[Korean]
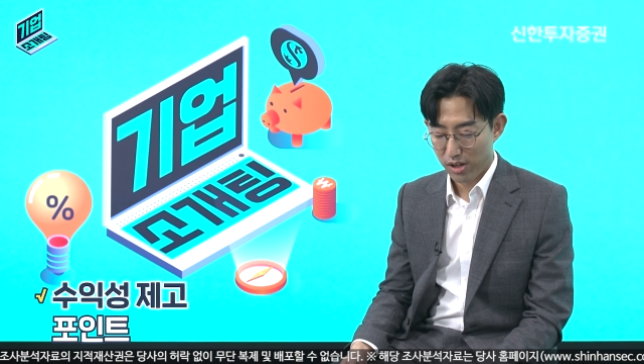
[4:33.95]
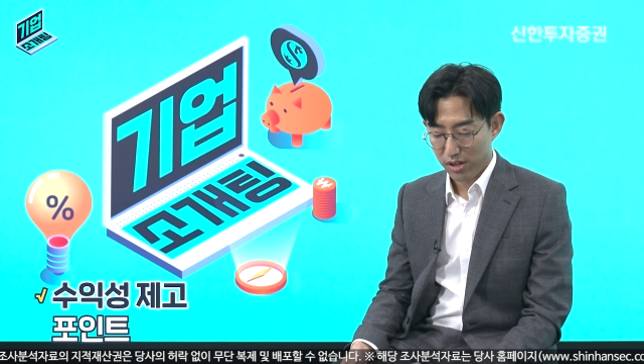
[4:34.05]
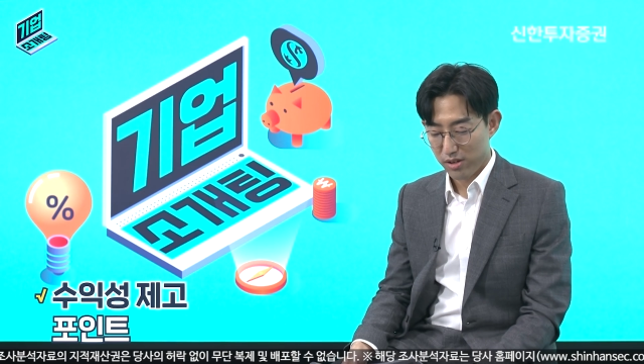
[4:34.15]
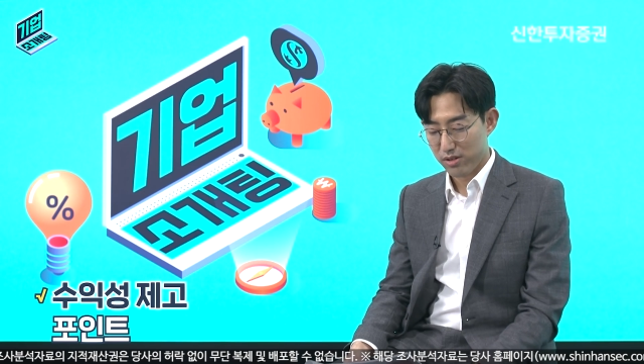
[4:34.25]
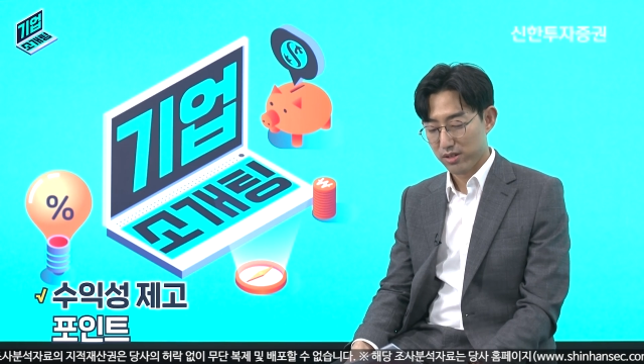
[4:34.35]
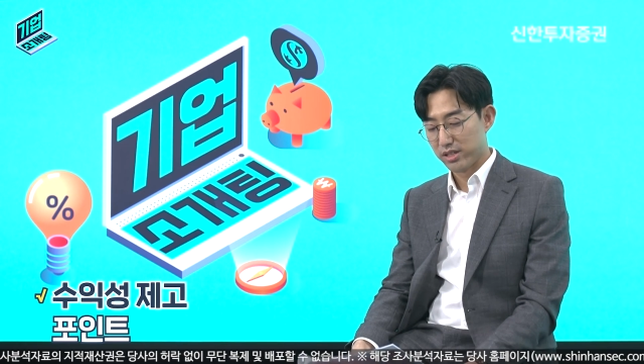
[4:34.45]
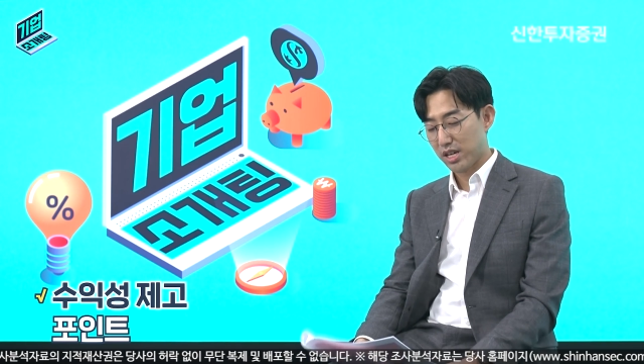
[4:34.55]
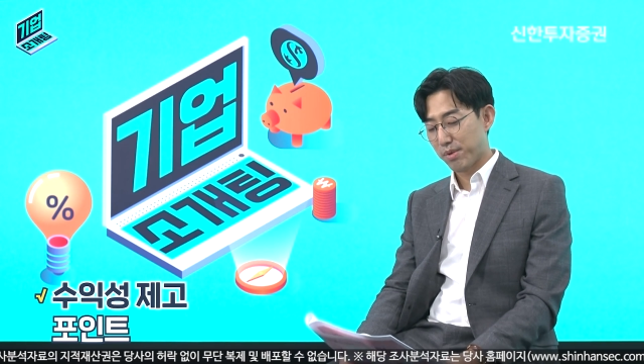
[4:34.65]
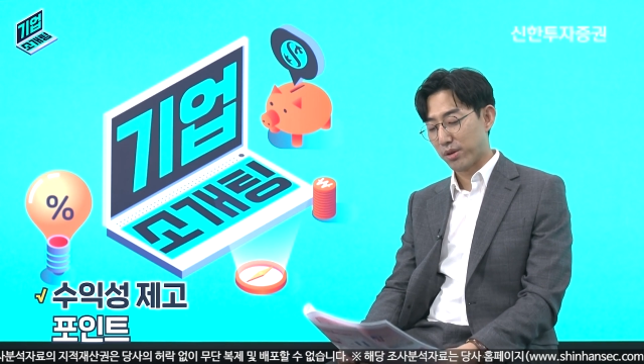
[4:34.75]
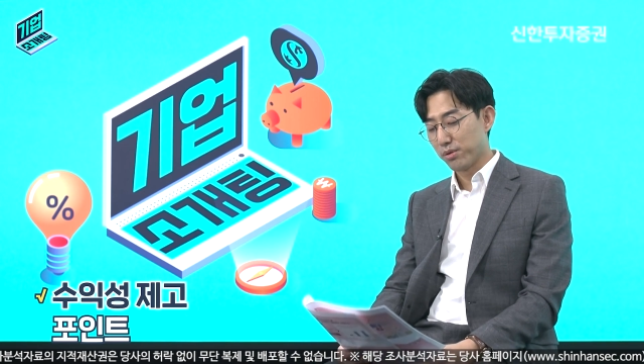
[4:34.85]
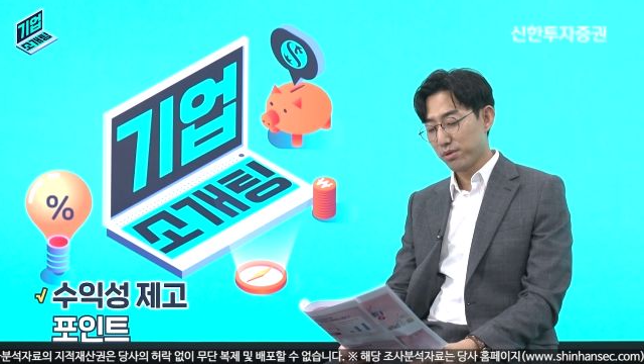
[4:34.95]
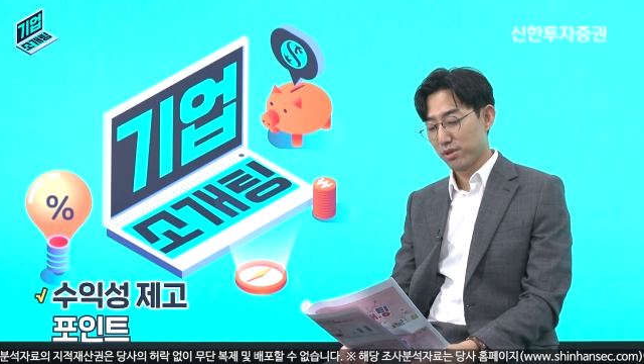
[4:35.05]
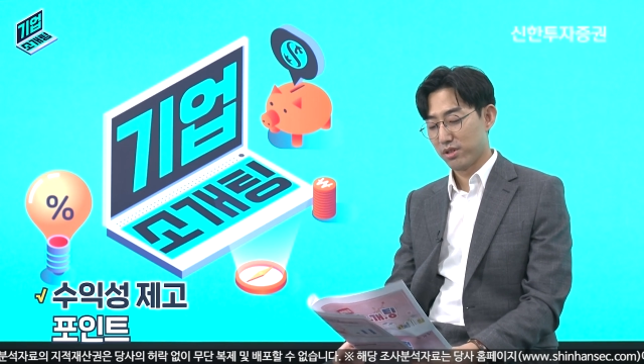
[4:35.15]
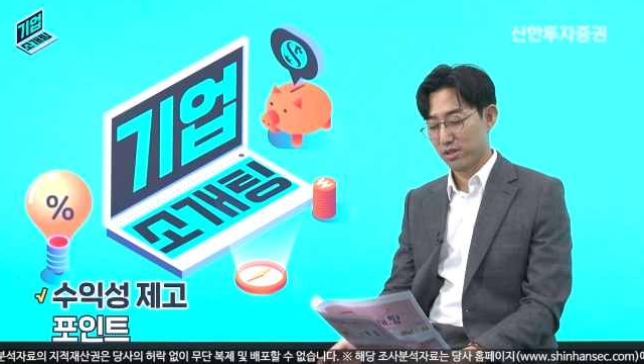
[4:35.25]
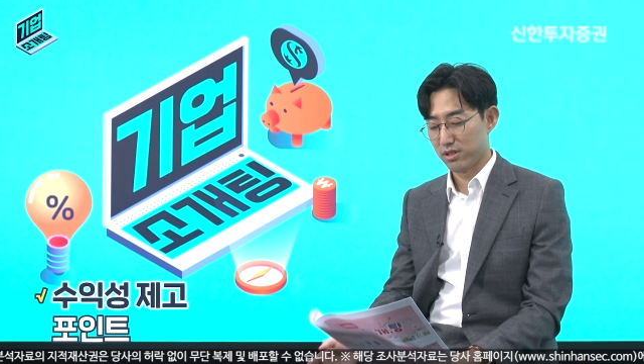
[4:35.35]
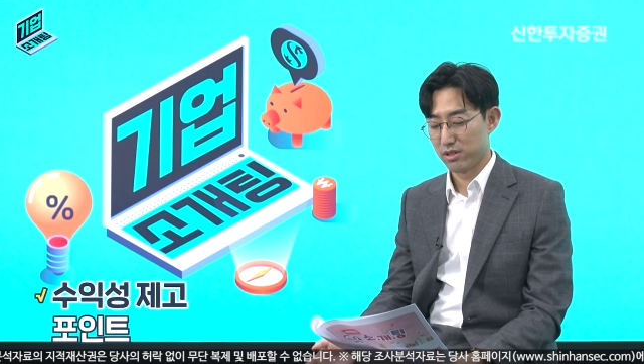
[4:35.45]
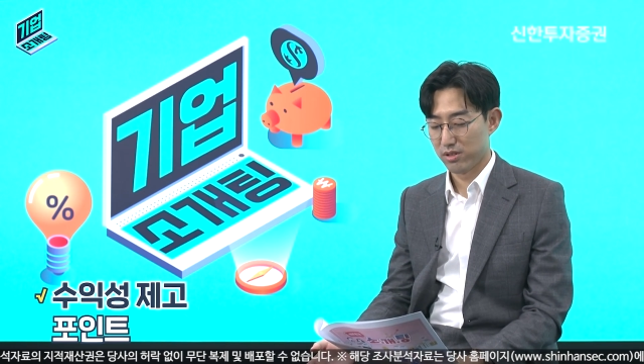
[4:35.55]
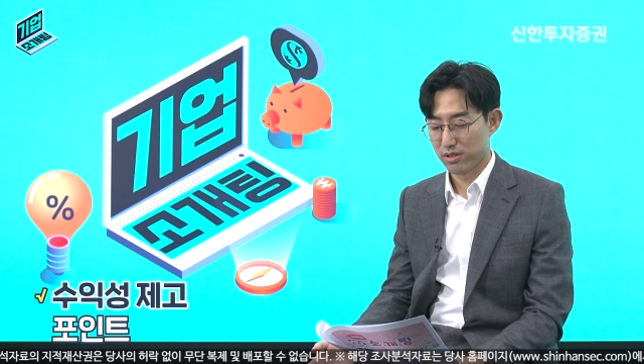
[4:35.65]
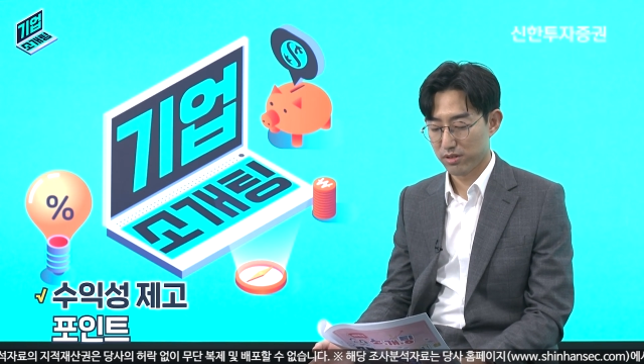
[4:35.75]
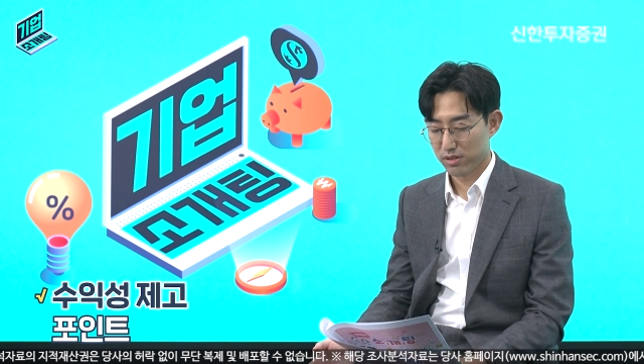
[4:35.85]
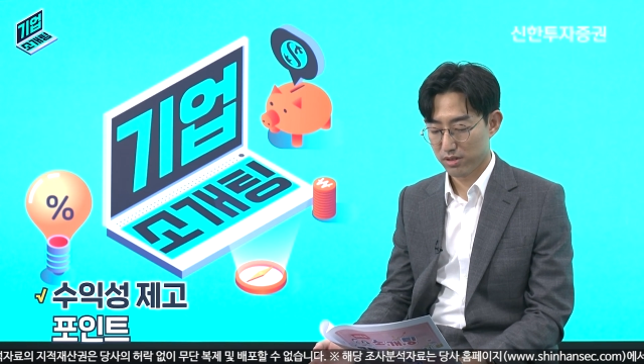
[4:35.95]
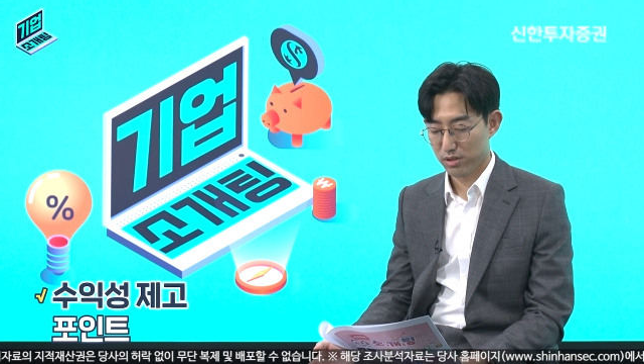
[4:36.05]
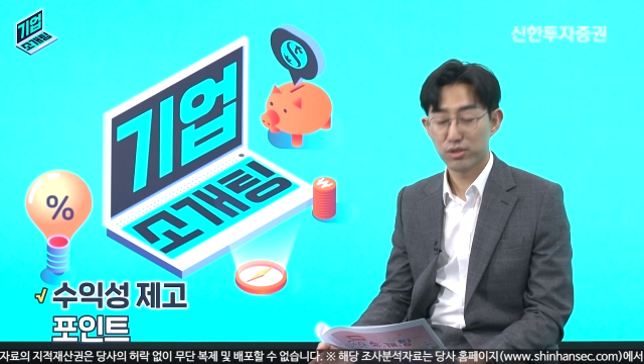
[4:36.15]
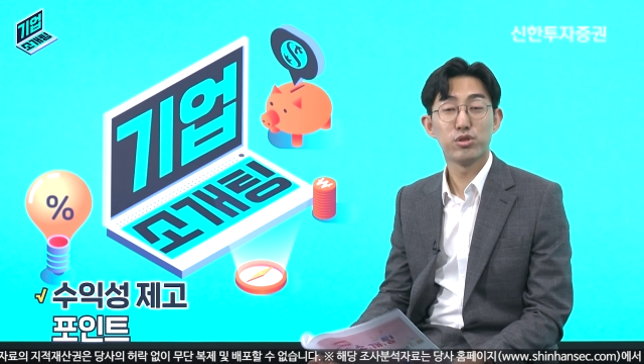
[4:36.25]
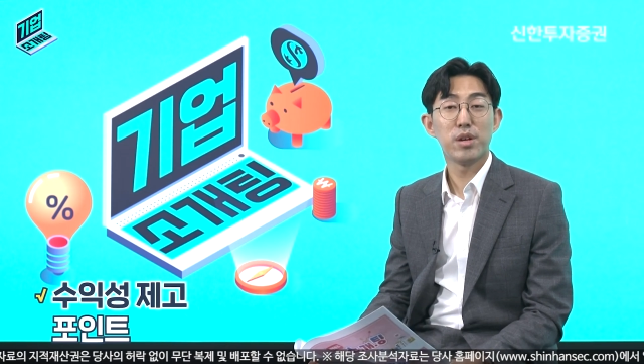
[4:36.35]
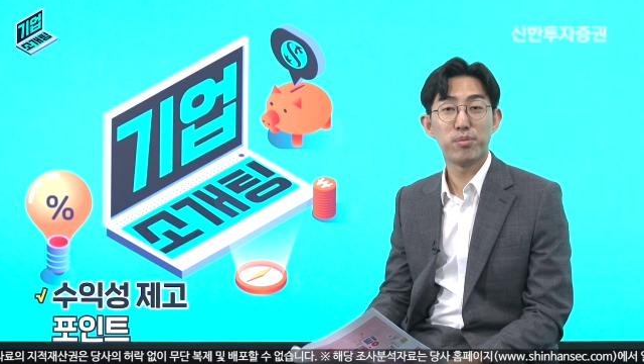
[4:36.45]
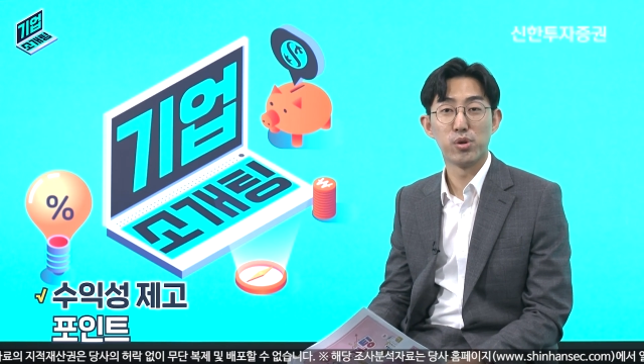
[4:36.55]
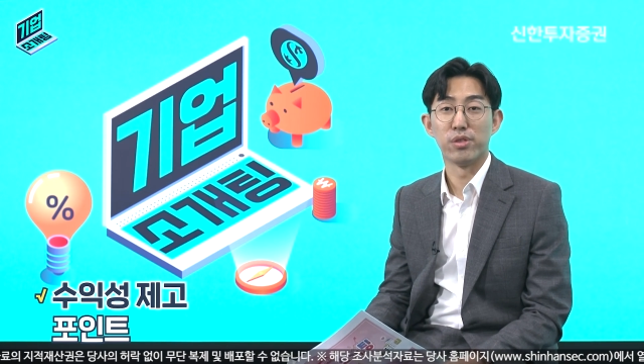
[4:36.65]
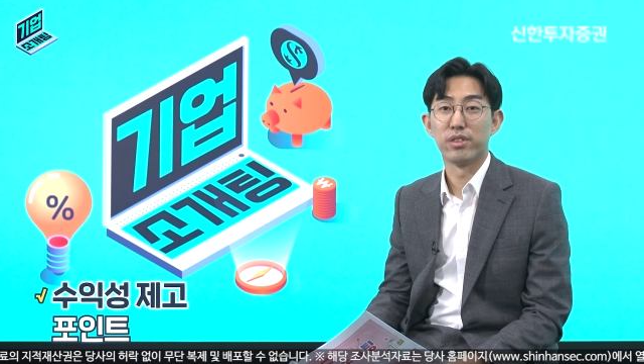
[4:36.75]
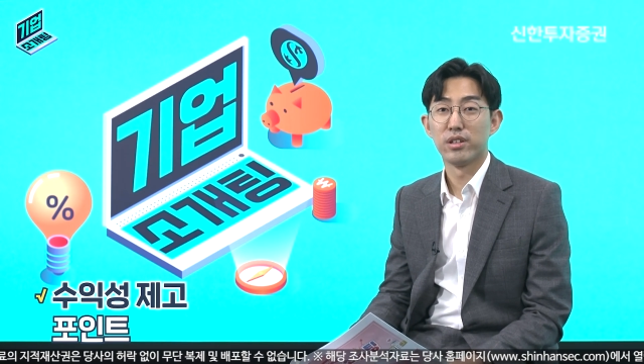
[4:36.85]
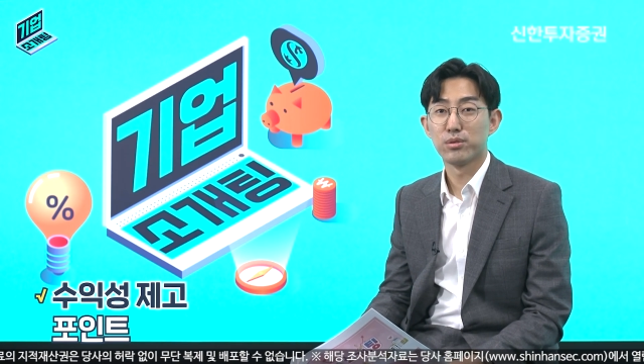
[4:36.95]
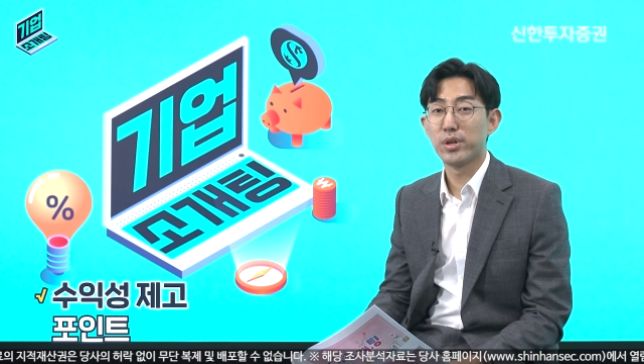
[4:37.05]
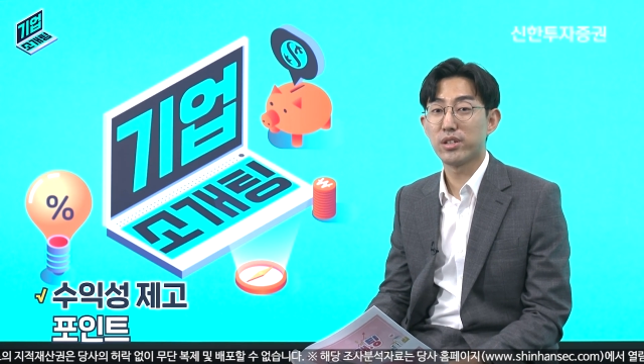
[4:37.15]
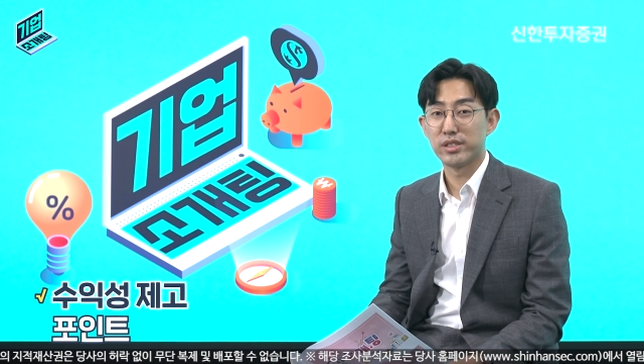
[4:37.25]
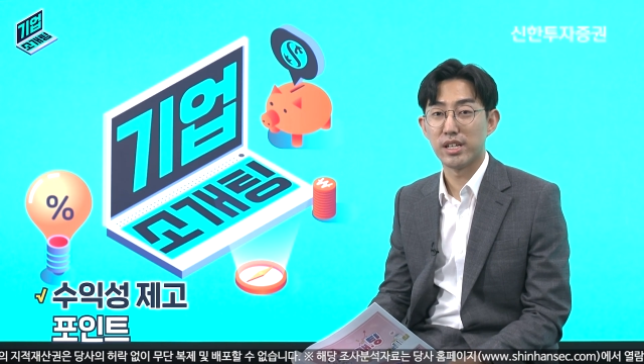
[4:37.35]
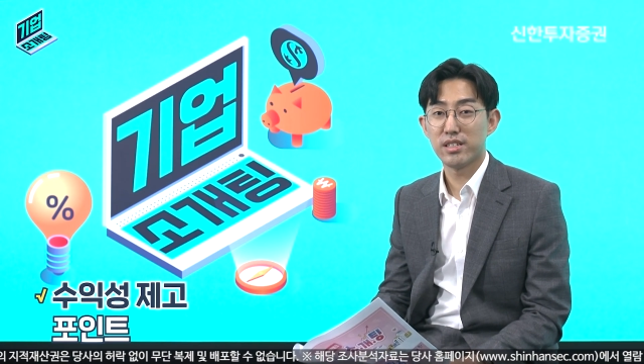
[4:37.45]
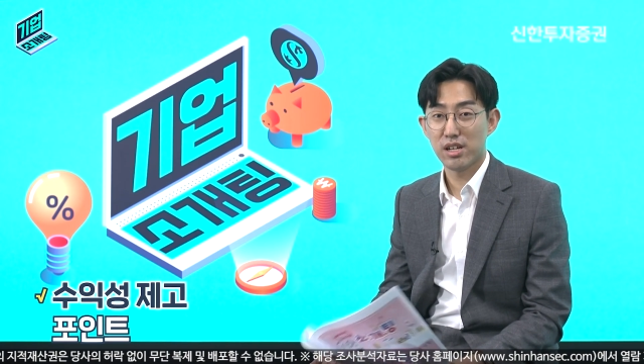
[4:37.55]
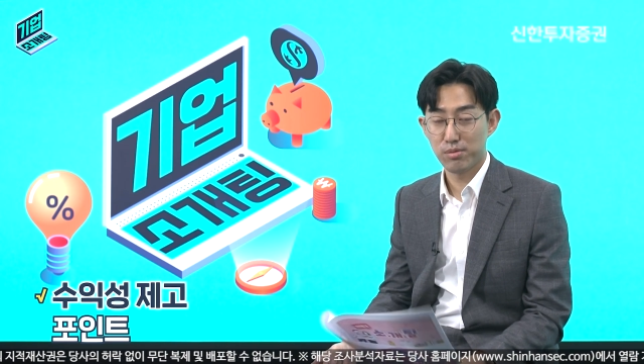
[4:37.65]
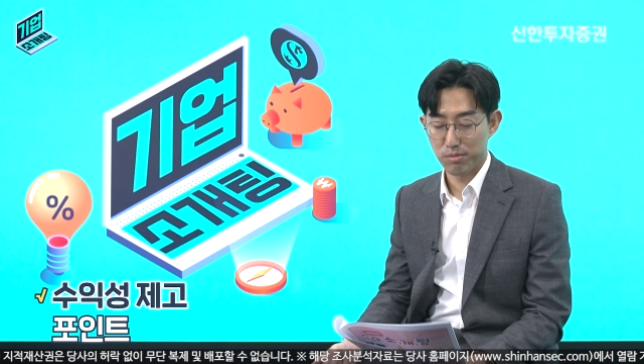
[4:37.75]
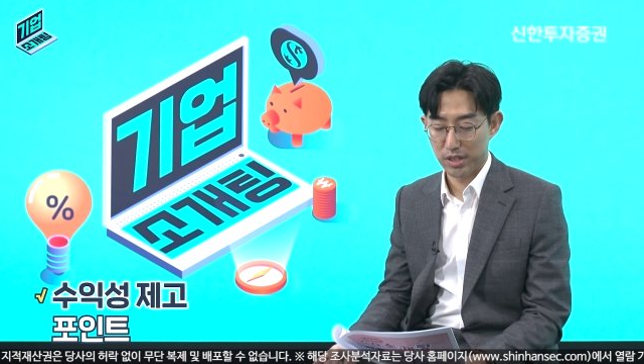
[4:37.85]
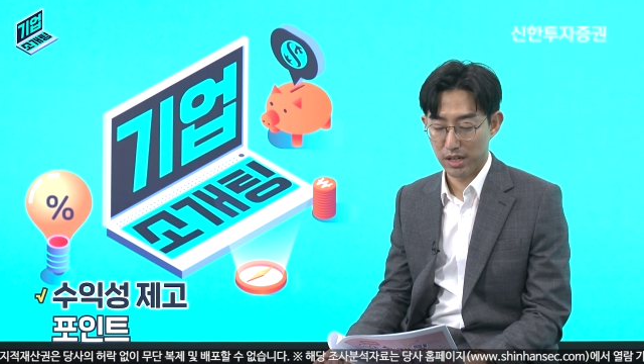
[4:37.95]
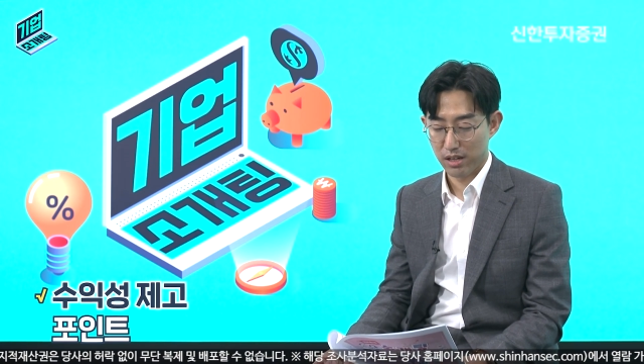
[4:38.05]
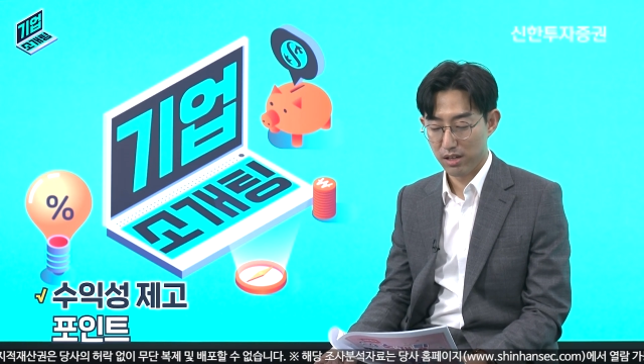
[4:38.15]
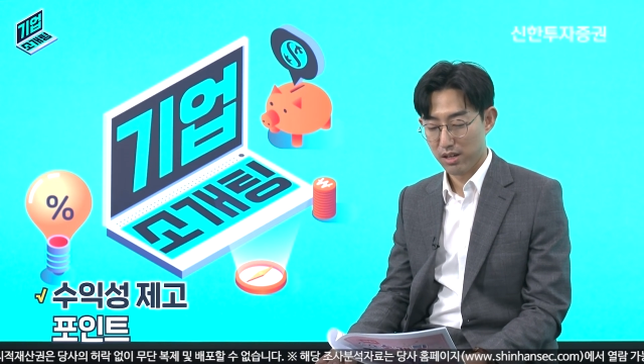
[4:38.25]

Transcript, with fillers: 어, 그게 바로 어, 휴대폰 소액결제 사업입니다.